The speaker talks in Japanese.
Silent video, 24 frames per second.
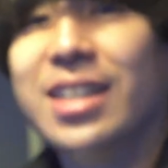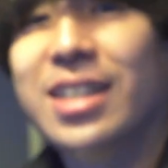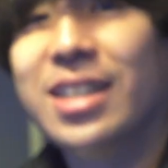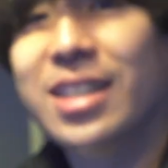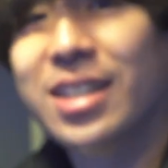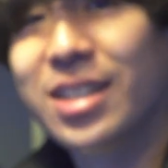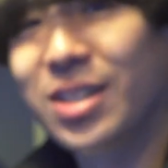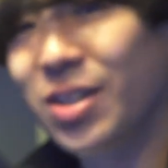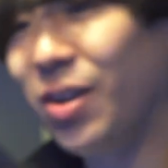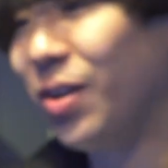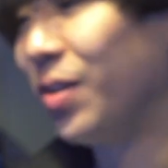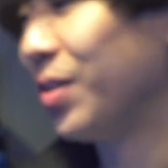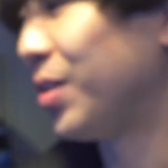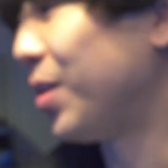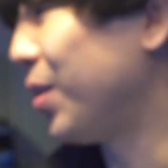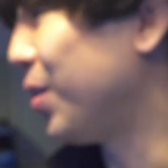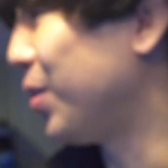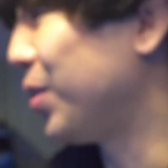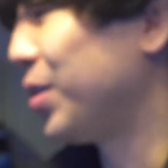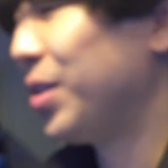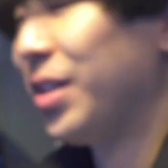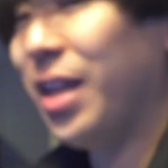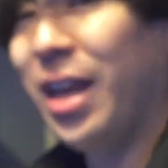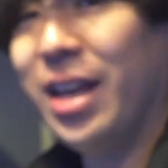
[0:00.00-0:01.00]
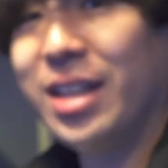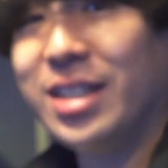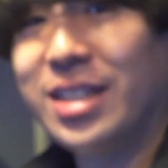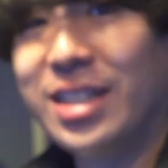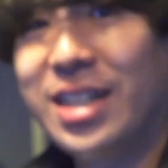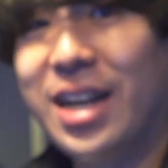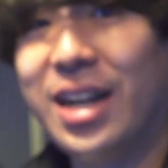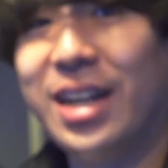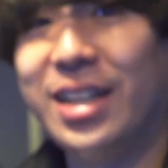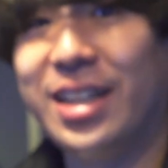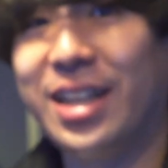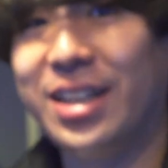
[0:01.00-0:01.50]
そうということで時
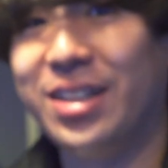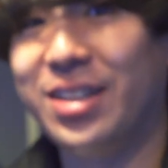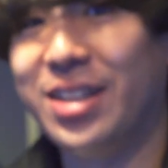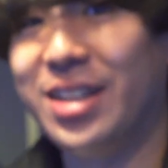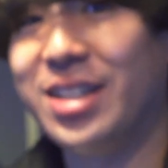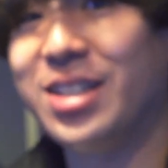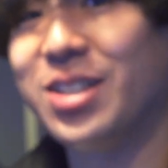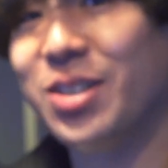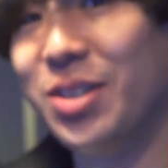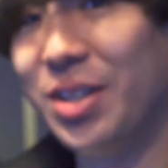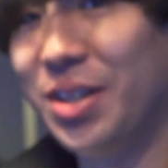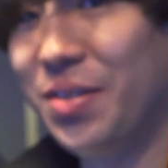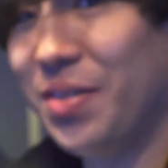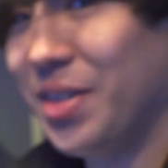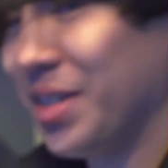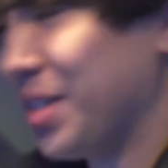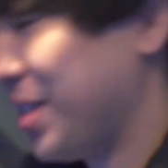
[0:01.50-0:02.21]
間がないのですぐ行きま